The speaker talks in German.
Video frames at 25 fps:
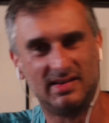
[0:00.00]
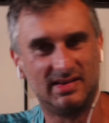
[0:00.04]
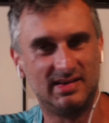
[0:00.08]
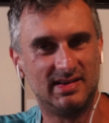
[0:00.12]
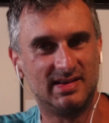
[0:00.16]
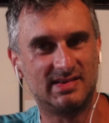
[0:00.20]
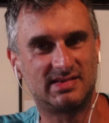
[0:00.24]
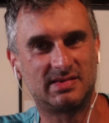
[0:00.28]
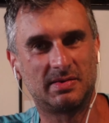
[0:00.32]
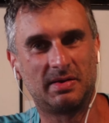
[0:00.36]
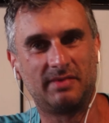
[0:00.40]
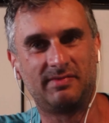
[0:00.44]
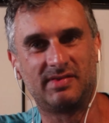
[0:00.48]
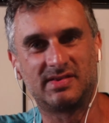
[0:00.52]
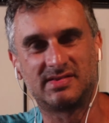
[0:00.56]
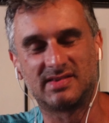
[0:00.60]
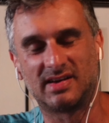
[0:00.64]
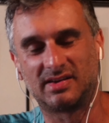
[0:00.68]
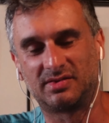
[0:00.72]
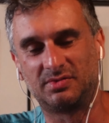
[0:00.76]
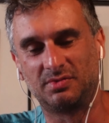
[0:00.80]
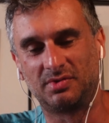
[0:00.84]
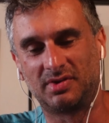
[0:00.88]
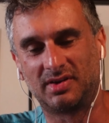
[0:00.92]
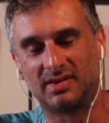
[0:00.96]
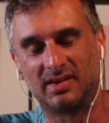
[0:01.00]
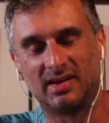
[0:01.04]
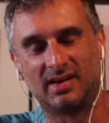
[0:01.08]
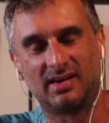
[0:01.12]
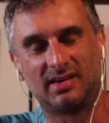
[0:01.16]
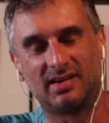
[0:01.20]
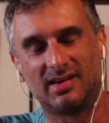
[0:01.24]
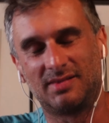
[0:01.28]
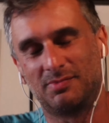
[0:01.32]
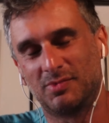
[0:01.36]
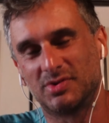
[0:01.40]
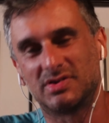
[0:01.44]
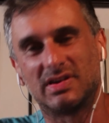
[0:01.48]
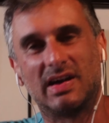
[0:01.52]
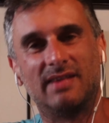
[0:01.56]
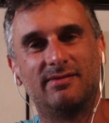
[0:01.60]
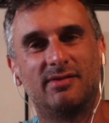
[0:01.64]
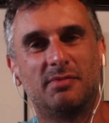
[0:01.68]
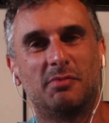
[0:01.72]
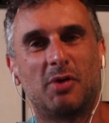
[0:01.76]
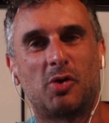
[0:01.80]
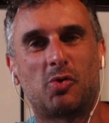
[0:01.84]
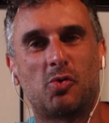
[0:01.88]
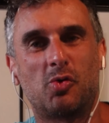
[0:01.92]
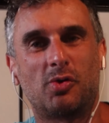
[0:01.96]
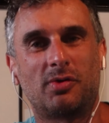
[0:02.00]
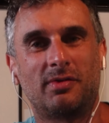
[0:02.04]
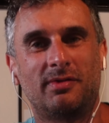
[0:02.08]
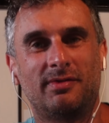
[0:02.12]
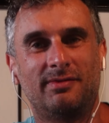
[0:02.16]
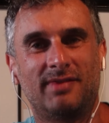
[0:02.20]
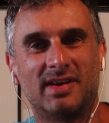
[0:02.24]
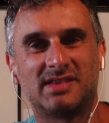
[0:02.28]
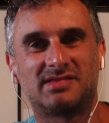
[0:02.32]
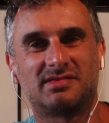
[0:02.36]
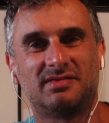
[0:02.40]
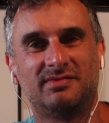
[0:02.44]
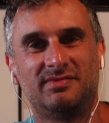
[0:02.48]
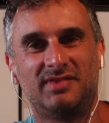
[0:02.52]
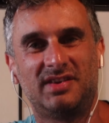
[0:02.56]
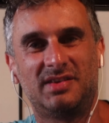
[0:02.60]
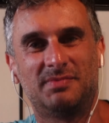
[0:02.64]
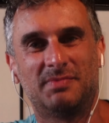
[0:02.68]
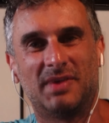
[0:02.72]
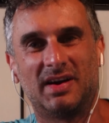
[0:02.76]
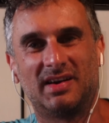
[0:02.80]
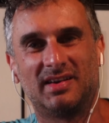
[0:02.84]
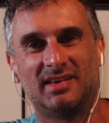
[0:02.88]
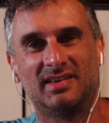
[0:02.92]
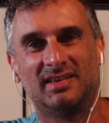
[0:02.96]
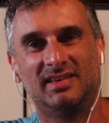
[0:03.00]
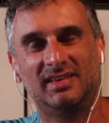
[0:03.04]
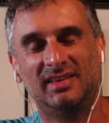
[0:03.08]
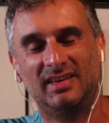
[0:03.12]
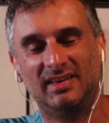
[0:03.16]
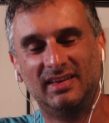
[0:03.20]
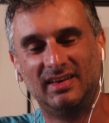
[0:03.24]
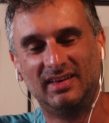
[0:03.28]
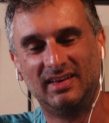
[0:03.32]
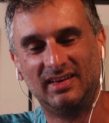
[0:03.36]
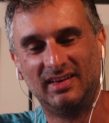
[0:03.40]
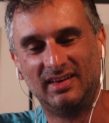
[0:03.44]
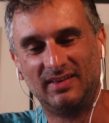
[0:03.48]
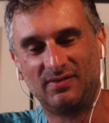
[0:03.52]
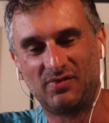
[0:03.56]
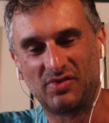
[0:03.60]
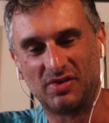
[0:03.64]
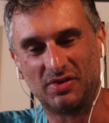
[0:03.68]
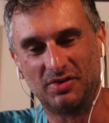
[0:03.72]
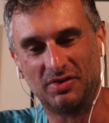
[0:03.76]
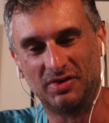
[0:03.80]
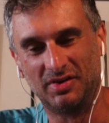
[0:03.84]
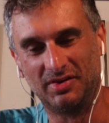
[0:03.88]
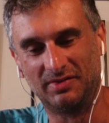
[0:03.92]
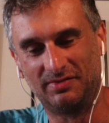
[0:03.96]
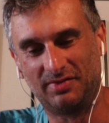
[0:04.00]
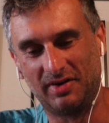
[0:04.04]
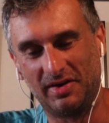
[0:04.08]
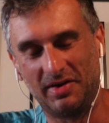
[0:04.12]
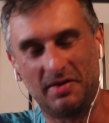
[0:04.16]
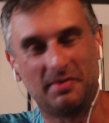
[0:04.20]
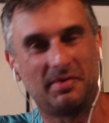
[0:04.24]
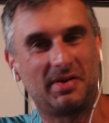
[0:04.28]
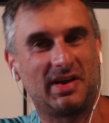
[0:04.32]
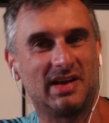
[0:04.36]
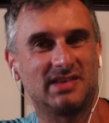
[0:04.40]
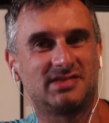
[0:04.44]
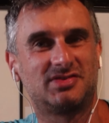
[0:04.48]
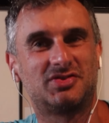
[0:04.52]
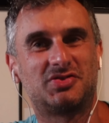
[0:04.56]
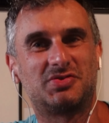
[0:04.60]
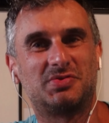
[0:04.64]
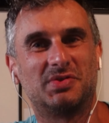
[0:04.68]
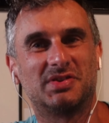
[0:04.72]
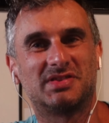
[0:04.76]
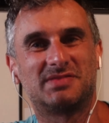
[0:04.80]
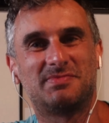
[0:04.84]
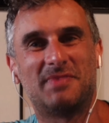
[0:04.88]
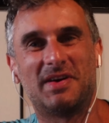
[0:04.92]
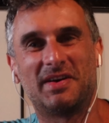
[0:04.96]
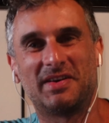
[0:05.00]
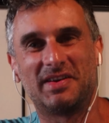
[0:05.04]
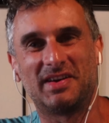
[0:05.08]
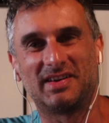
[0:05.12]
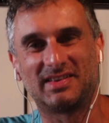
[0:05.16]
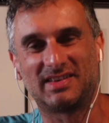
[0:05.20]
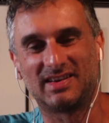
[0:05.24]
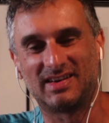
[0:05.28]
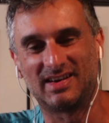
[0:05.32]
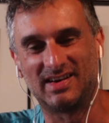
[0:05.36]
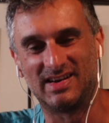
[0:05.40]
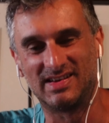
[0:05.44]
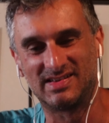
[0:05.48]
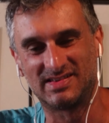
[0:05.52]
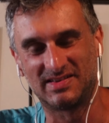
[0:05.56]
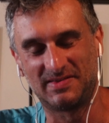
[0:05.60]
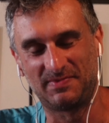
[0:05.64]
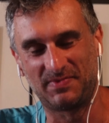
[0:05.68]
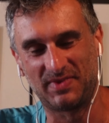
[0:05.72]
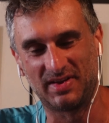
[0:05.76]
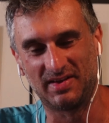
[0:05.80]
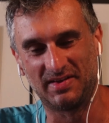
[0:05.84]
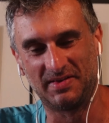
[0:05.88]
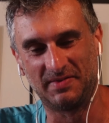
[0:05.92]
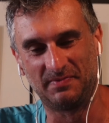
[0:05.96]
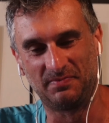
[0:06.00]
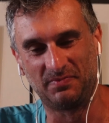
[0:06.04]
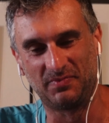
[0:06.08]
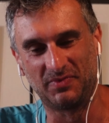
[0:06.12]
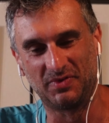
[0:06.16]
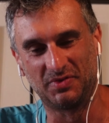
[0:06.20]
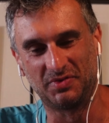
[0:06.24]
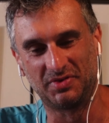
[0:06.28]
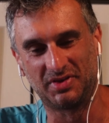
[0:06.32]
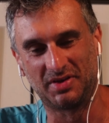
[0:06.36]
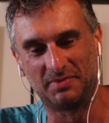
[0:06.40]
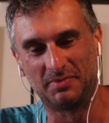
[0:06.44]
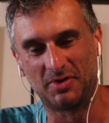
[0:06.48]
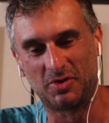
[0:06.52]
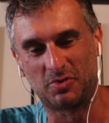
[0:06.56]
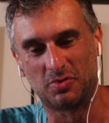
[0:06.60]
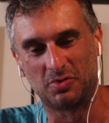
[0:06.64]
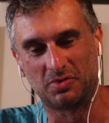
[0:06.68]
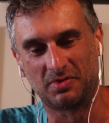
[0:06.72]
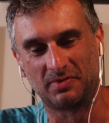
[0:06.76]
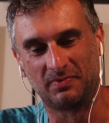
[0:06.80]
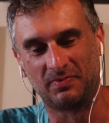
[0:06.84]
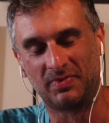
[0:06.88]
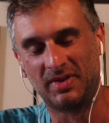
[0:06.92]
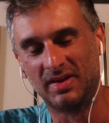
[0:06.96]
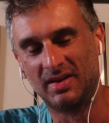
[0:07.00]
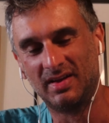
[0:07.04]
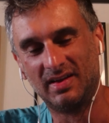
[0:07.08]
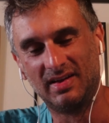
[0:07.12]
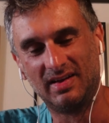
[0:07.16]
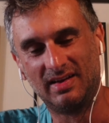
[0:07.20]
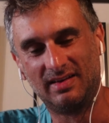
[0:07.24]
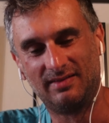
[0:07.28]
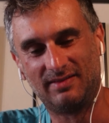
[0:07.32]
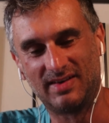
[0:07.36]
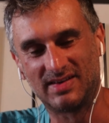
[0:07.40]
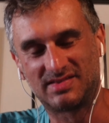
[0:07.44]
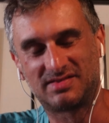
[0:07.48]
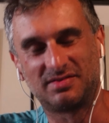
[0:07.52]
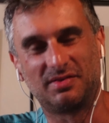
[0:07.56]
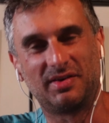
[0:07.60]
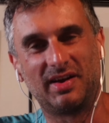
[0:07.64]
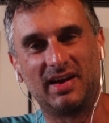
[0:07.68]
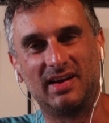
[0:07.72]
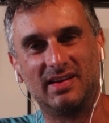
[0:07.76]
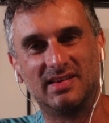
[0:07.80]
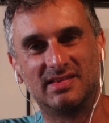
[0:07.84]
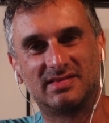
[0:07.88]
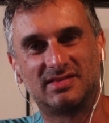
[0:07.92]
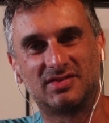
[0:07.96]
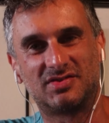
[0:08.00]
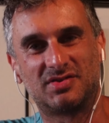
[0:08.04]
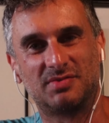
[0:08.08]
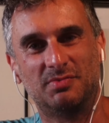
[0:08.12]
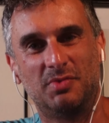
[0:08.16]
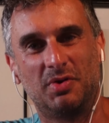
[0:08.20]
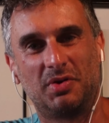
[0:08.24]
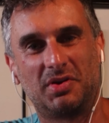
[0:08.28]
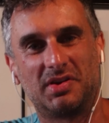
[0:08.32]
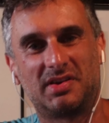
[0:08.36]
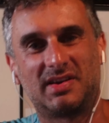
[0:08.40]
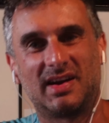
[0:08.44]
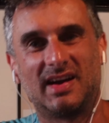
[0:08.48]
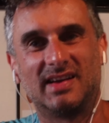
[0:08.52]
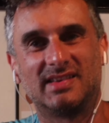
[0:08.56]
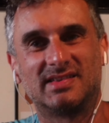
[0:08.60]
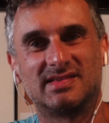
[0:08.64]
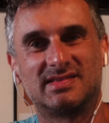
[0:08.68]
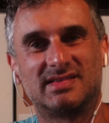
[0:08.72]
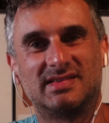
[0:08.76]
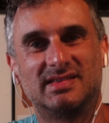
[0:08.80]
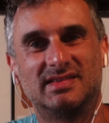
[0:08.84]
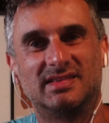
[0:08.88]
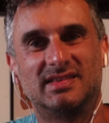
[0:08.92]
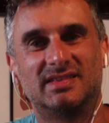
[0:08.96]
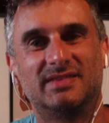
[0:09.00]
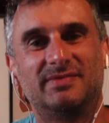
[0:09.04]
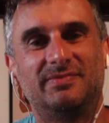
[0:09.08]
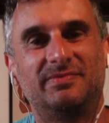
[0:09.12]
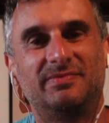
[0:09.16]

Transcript: Ist aber wie gesagt nur ein Gedanke, ich muss einfach mal gucken, was und wie ich mache. Und vor allem auch einen Kassensturz machen nach der Reise. Ähm, und dann mal gucken, was so realistische Möglichkeiten sind